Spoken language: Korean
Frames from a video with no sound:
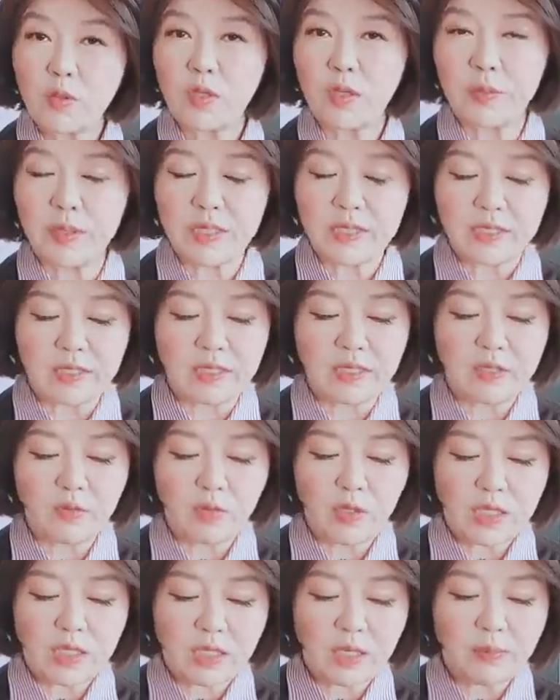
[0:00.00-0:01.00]
서비스
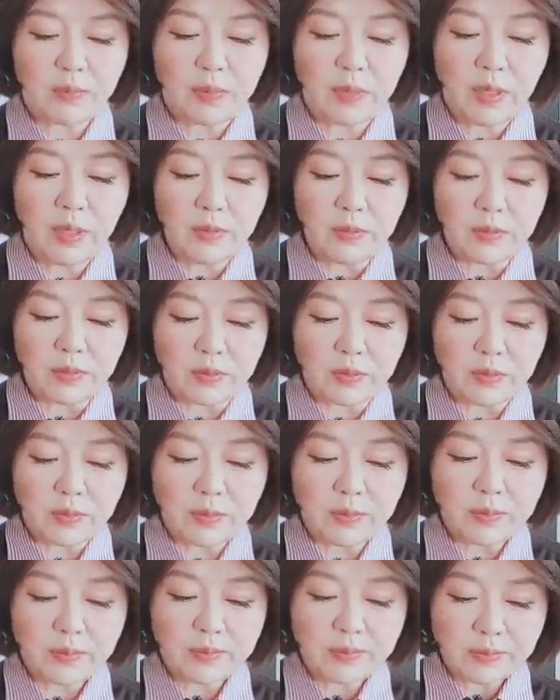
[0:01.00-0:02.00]
트위터
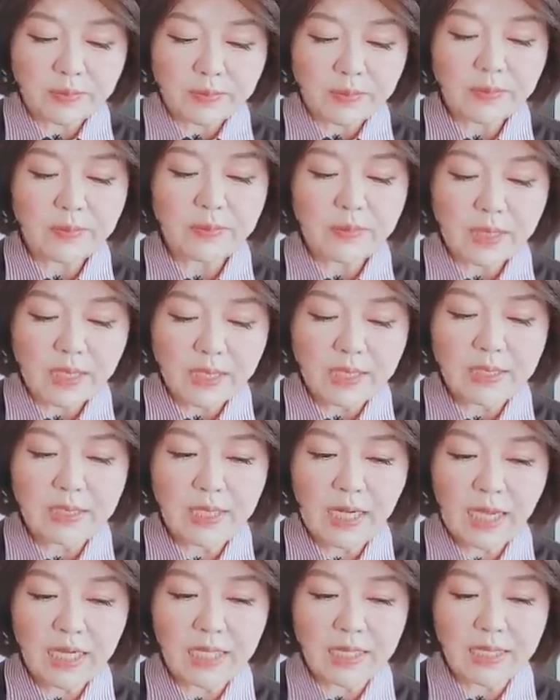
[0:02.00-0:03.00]

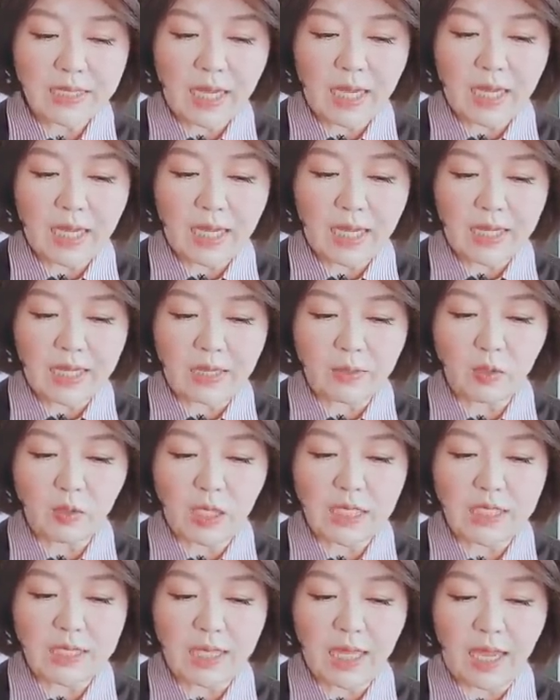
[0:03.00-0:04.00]
블루를 하겠다라고
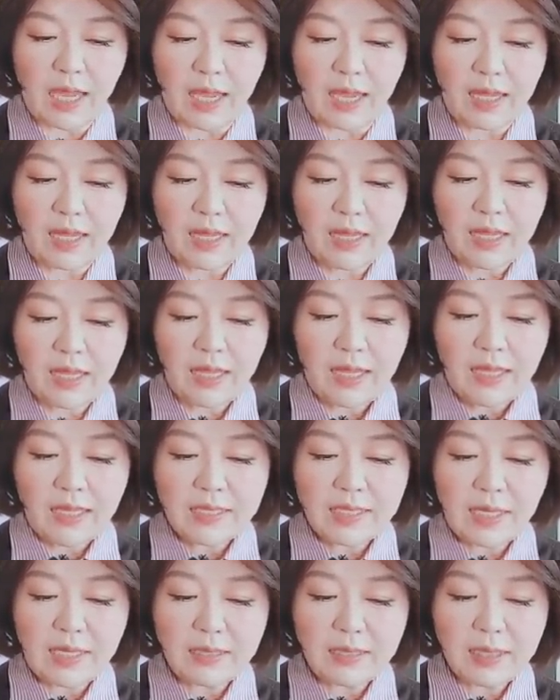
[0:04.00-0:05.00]
했는데
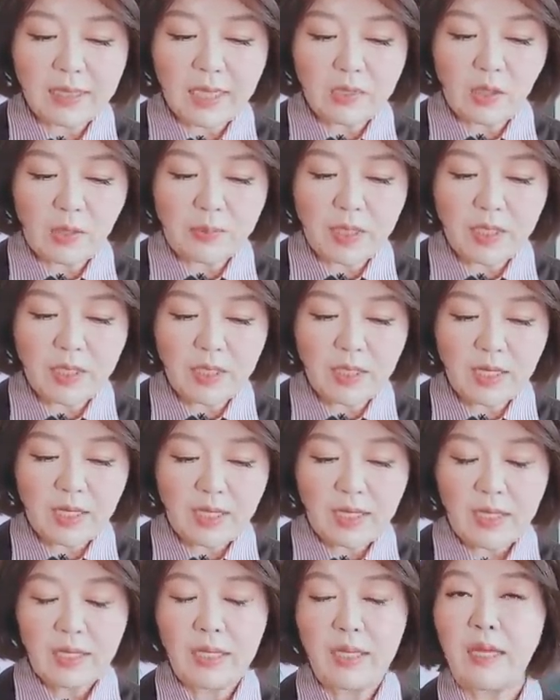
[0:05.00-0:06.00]
자 이렇게 되면
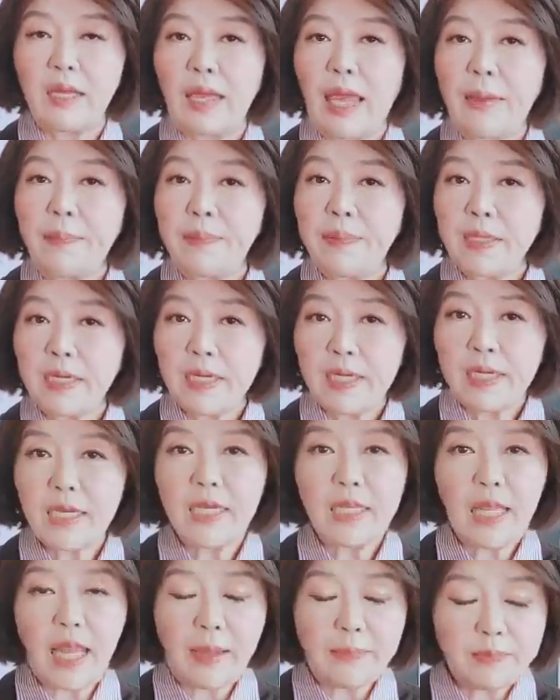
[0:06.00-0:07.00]
어, 애플의
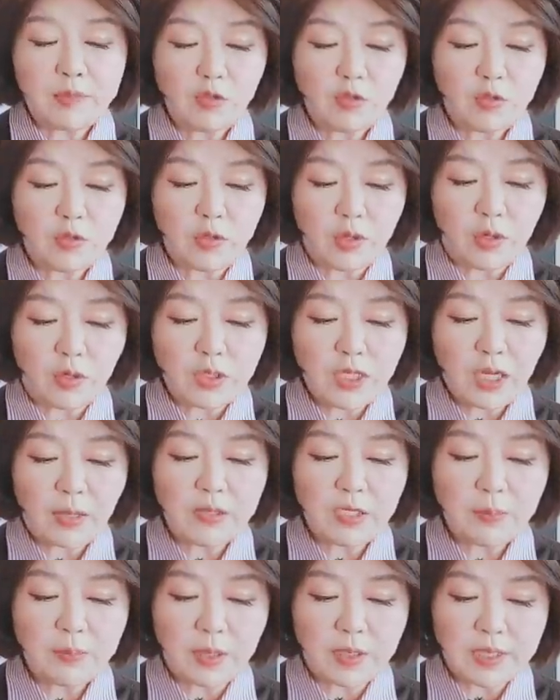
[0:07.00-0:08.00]
인앱 수수료
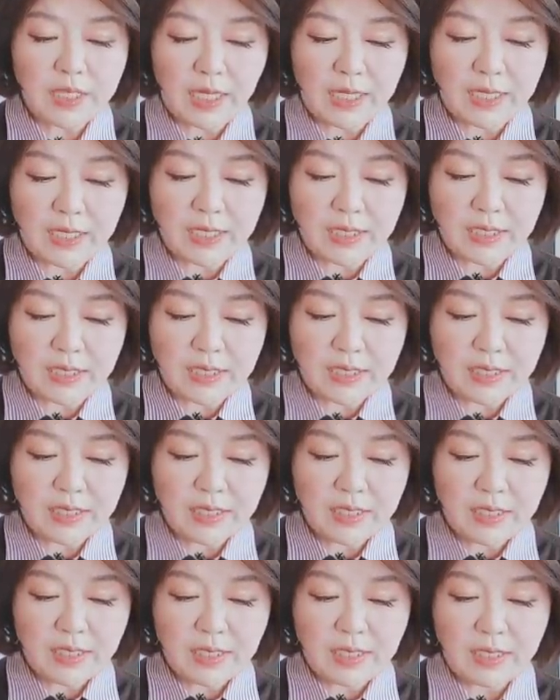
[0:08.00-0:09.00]

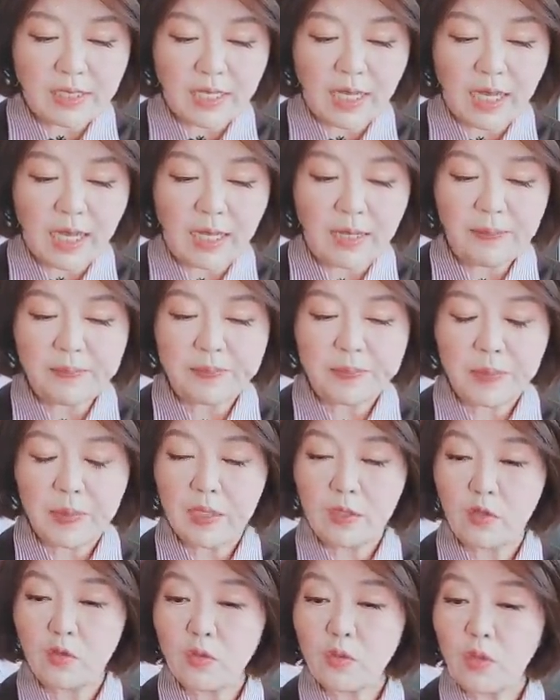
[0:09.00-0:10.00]
30%가
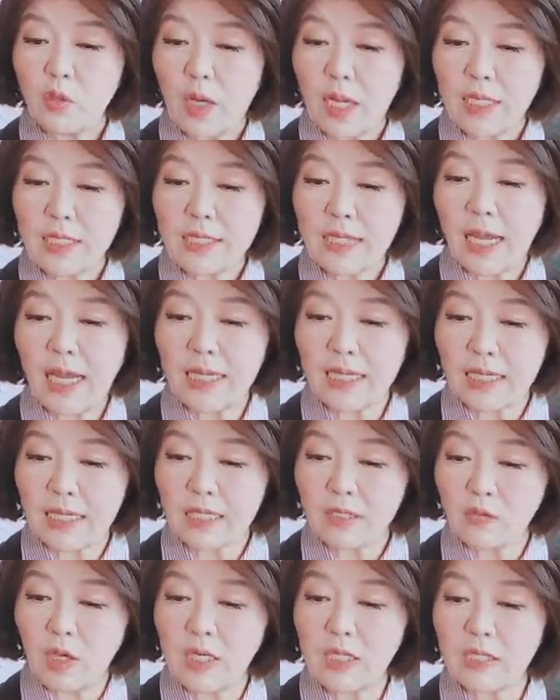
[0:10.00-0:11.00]
중요한
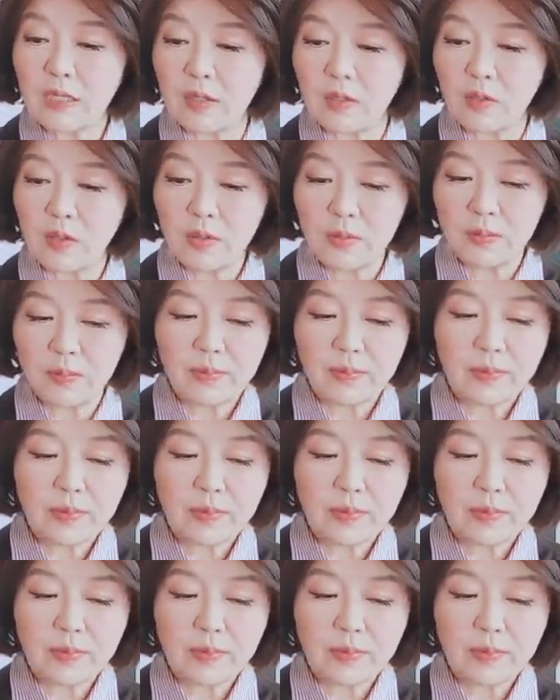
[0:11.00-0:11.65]
사안이 되는 거죠.